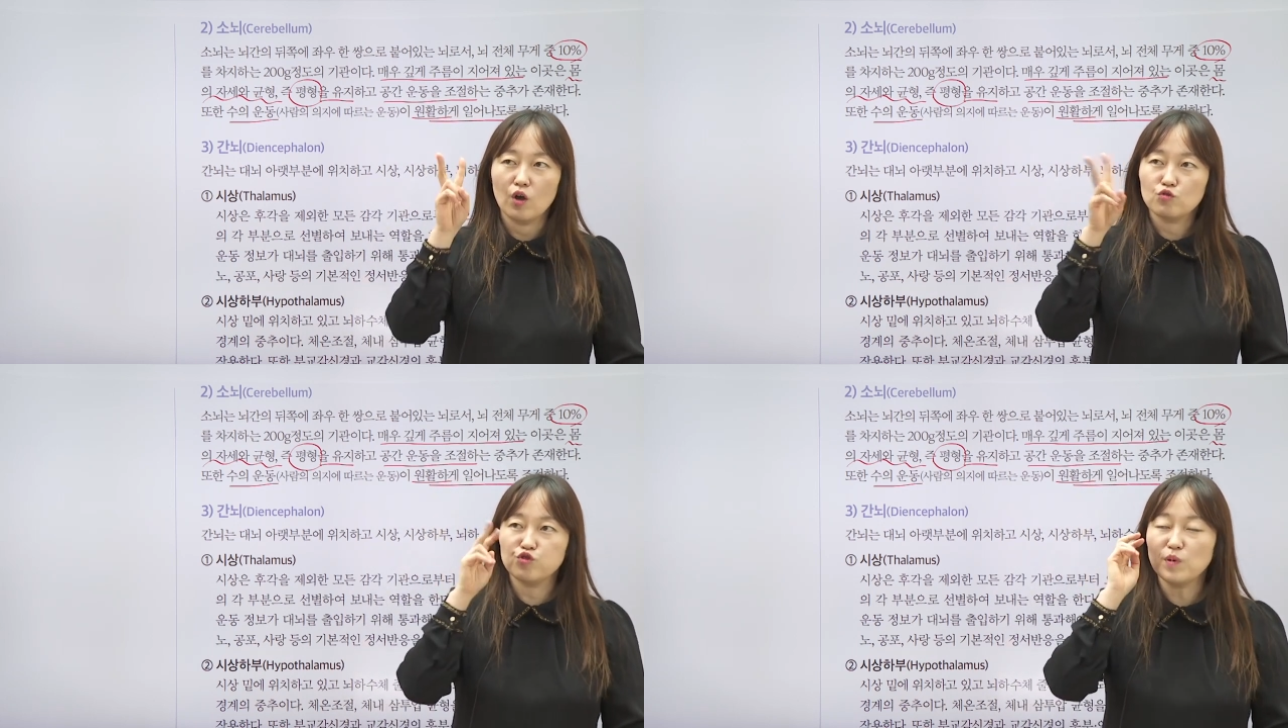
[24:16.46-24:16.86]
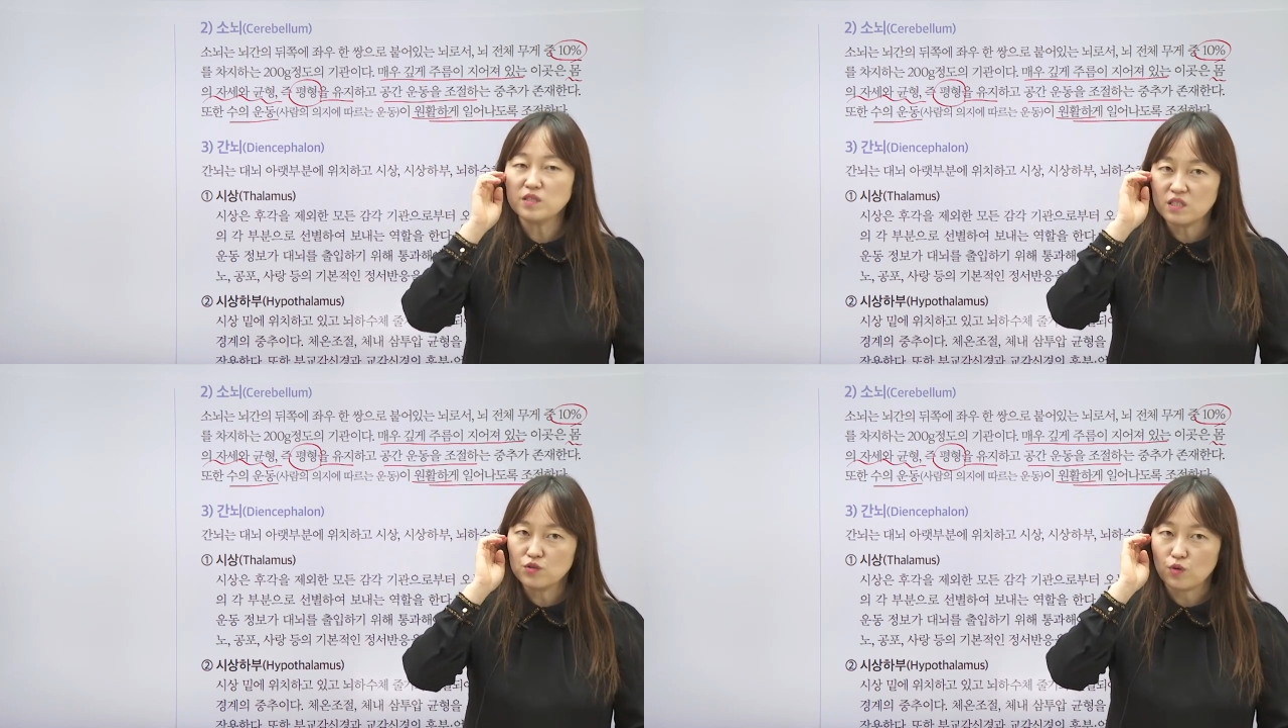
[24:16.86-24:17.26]
두
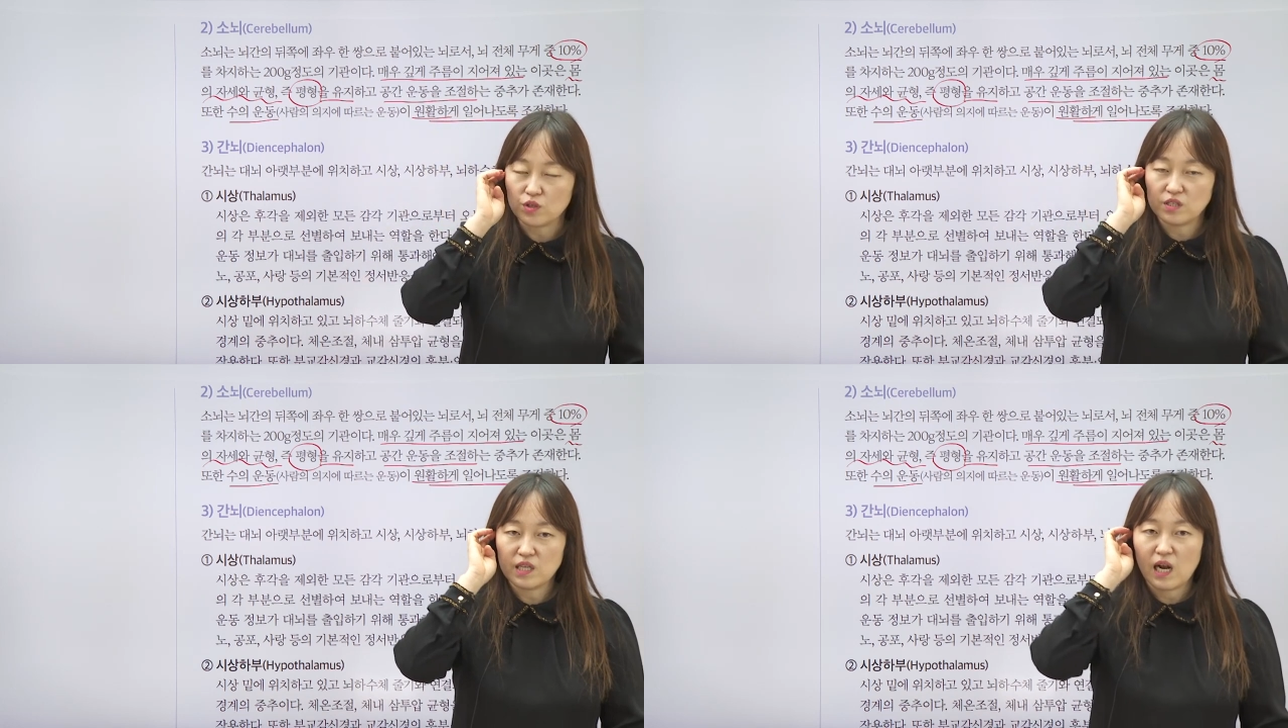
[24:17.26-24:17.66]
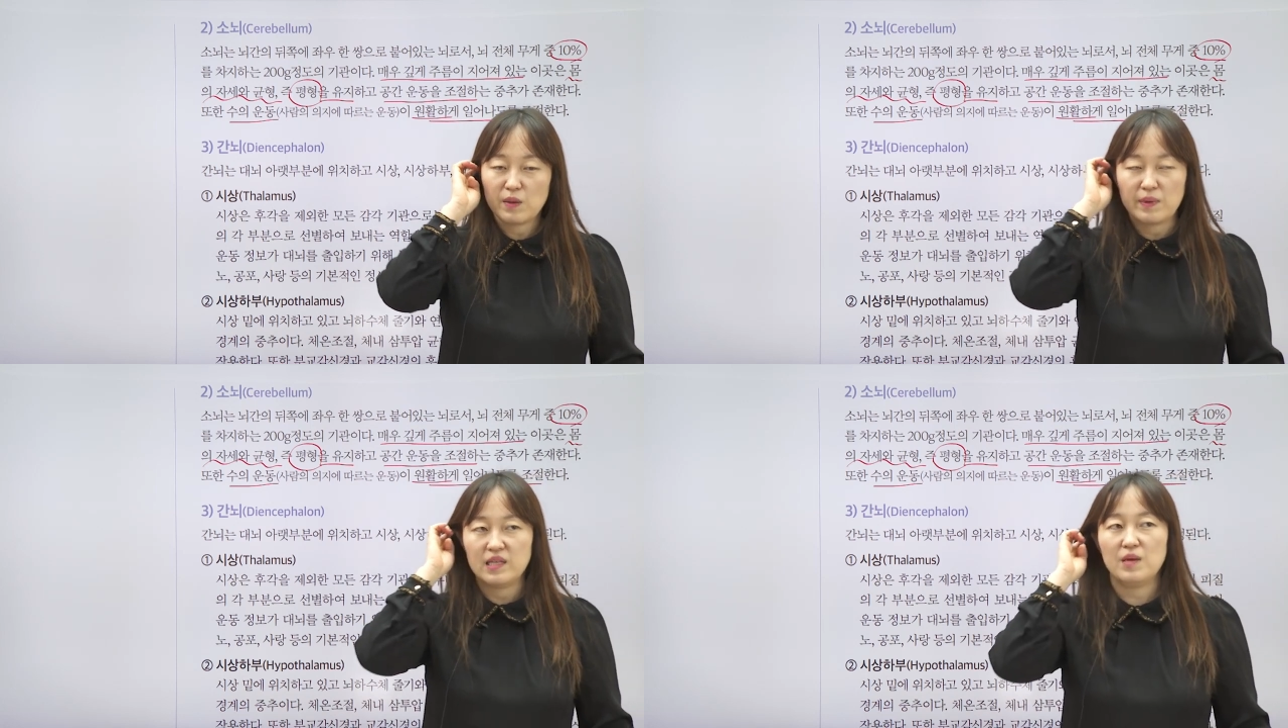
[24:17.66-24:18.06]
번째는 또 어떤
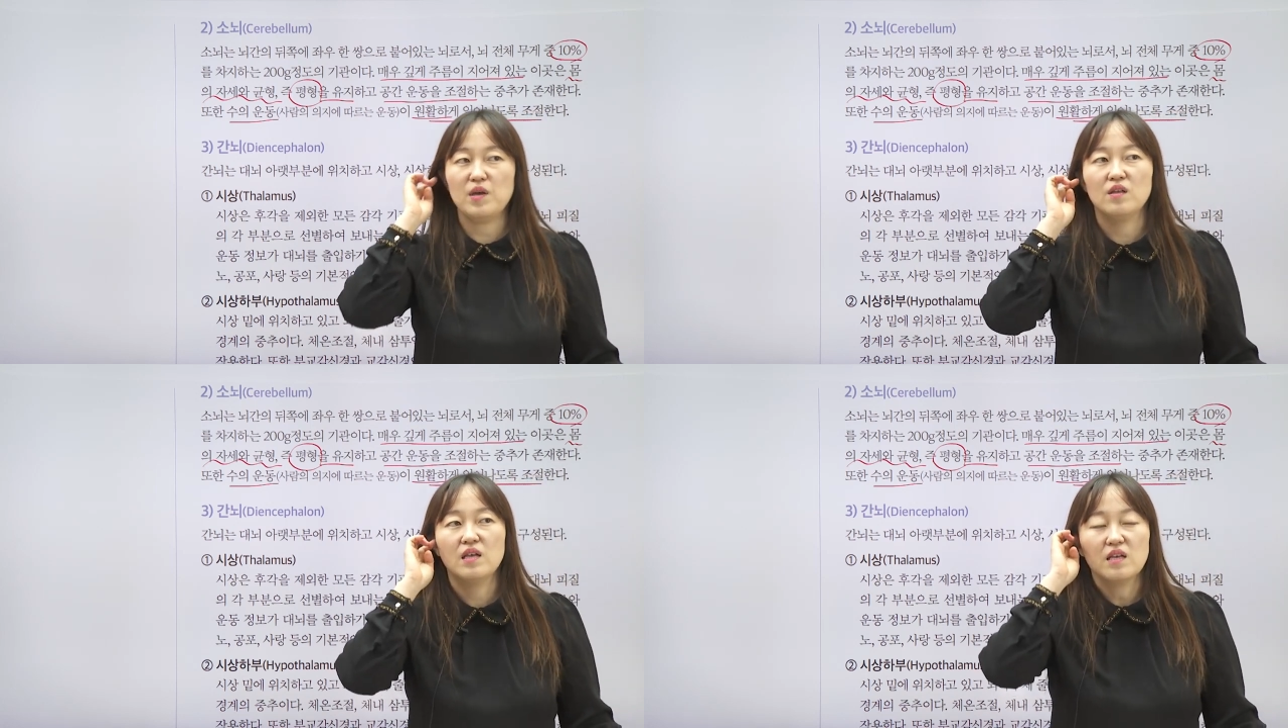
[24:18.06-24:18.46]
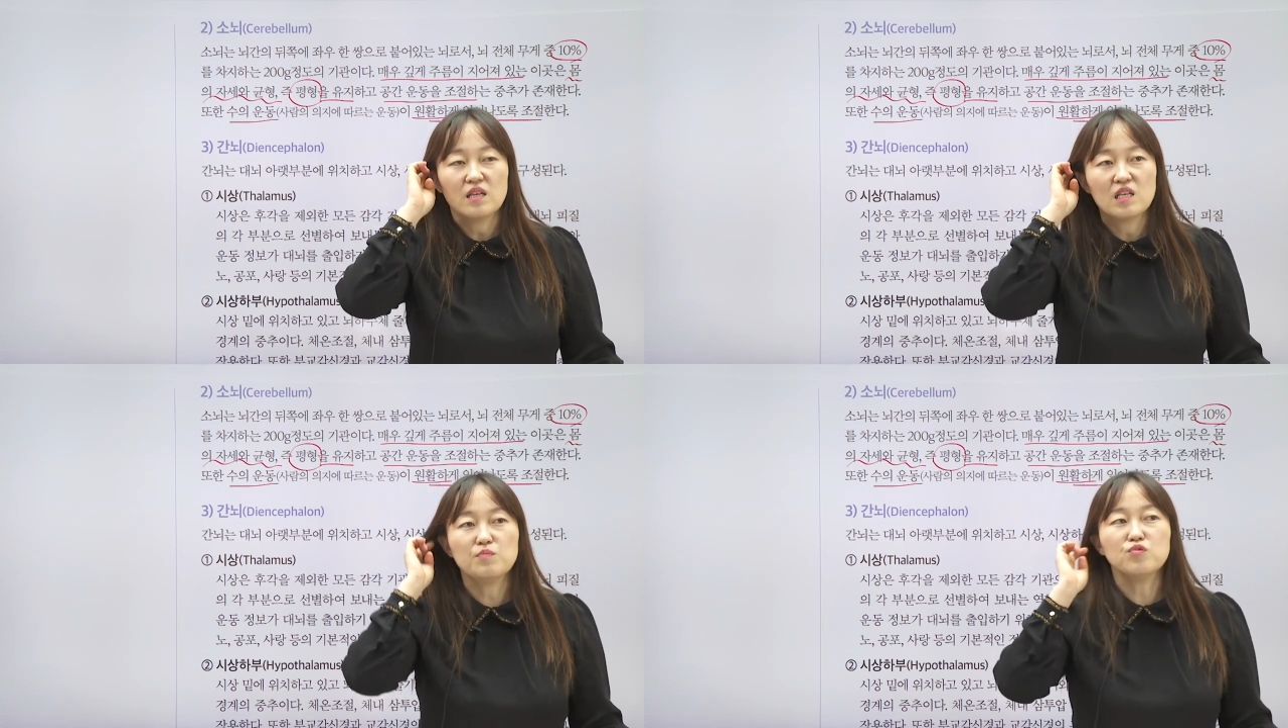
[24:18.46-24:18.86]
사람을 봤냐면
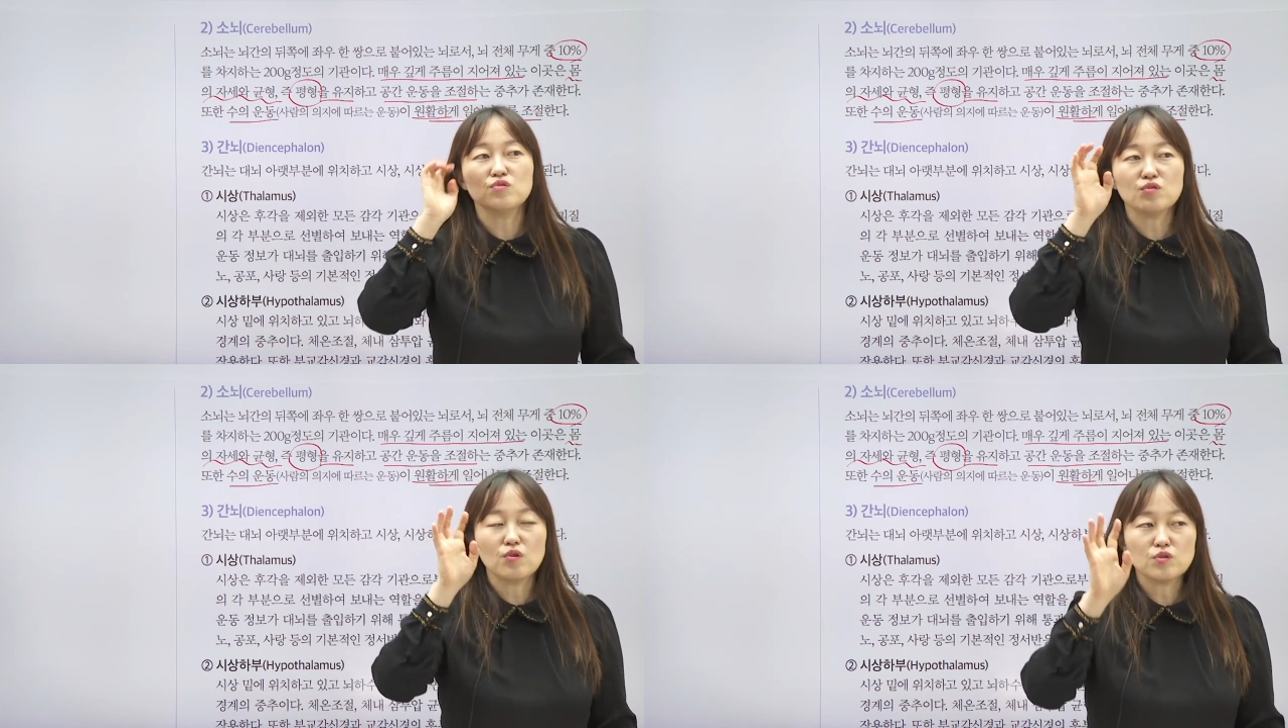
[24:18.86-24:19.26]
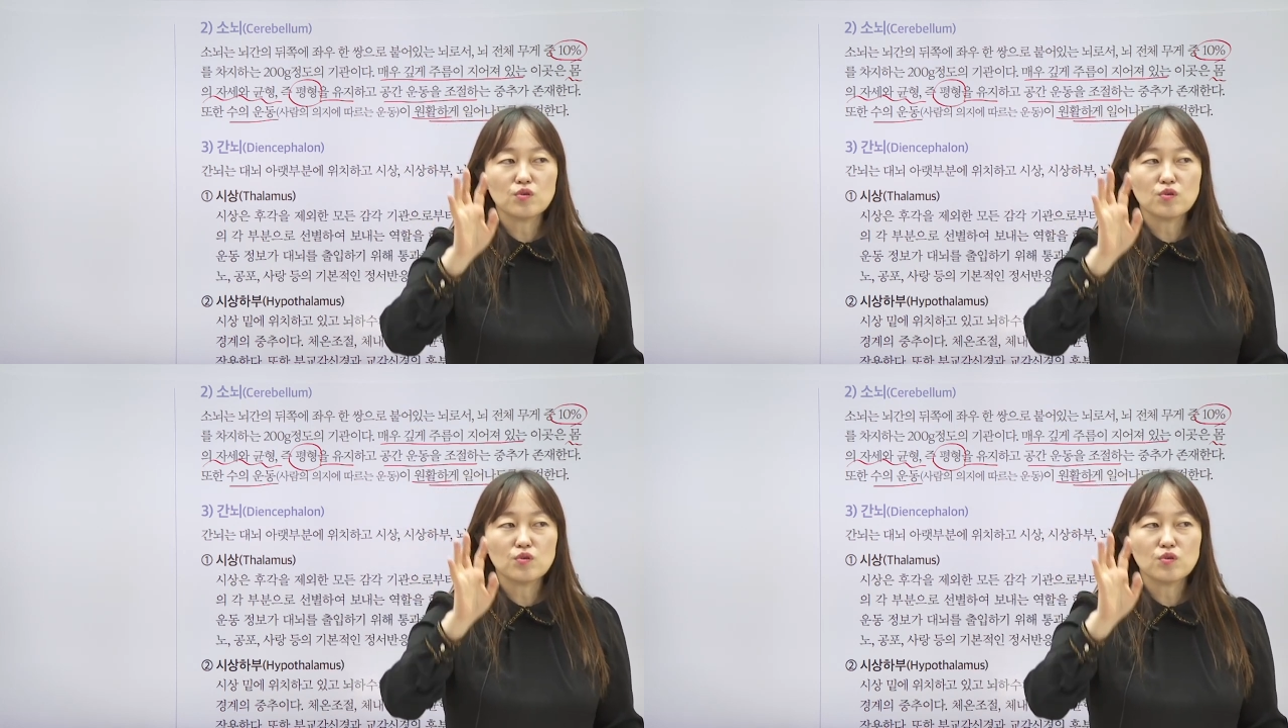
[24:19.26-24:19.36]
이분도